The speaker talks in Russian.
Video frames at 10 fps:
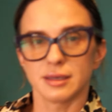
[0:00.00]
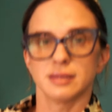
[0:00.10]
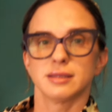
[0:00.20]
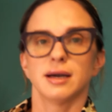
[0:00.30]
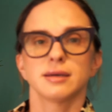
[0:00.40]

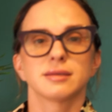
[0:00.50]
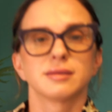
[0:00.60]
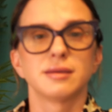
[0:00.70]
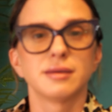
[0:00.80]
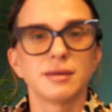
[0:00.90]
Итак,
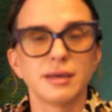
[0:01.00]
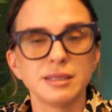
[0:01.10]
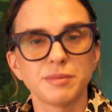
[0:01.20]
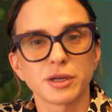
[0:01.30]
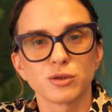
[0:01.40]
э,
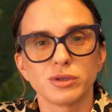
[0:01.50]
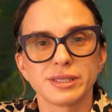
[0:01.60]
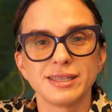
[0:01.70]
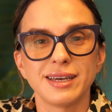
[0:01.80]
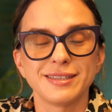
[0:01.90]
это прогноз
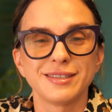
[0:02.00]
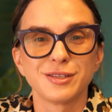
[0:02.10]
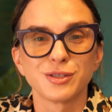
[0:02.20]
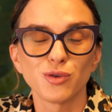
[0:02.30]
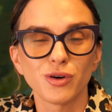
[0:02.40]
для
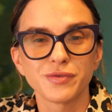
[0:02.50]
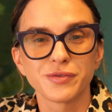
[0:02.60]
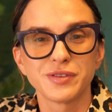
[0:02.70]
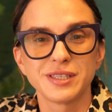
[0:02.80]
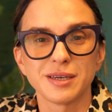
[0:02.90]
тельцов.
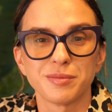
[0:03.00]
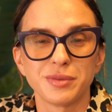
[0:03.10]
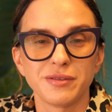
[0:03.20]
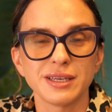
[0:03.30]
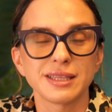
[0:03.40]
Всем
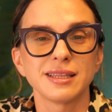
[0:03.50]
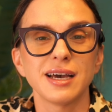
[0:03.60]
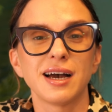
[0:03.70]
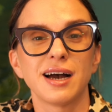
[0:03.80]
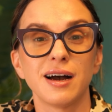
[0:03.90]
привет
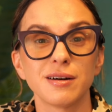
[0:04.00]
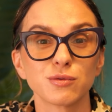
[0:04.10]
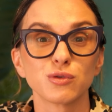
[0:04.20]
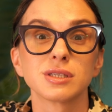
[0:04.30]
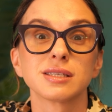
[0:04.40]
на
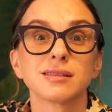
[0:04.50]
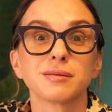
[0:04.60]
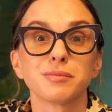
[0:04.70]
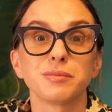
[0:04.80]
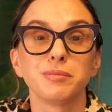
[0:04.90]
август
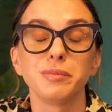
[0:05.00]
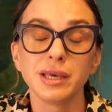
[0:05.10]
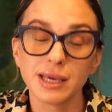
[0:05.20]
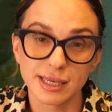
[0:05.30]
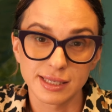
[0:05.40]

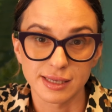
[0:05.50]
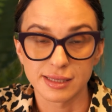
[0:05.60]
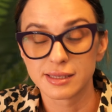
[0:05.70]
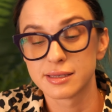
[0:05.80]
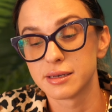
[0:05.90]
месяц.
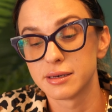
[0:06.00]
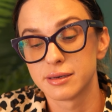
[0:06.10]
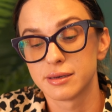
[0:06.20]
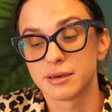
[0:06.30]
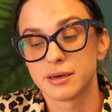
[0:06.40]

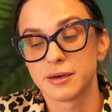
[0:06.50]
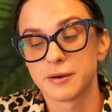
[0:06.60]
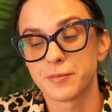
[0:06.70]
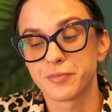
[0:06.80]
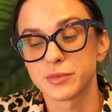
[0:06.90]

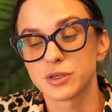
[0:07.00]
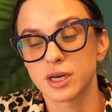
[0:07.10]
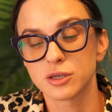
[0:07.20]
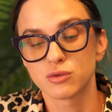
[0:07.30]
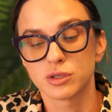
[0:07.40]
Эм,
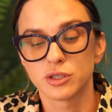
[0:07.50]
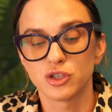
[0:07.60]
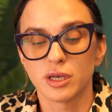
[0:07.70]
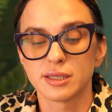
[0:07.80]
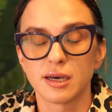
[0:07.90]
как же у нас
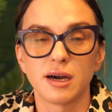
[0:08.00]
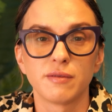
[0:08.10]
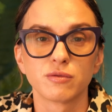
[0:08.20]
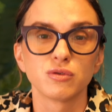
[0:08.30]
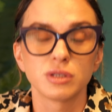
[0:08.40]
начинается
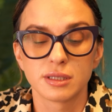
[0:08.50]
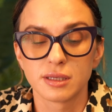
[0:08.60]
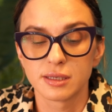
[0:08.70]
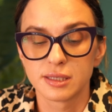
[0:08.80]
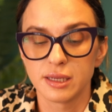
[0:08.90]

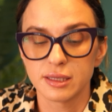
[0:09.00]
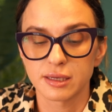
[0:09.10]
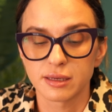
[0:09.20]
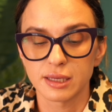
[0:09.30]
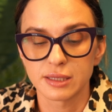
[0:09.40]
август с
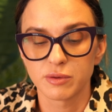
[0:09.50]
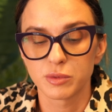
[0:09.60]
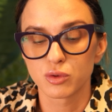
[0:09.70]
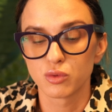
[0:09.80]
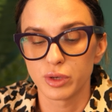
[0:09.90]
ретроградного
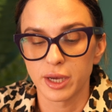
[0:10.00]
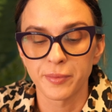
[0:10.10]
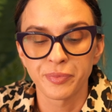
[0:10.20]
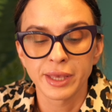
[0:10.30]
Меркурия?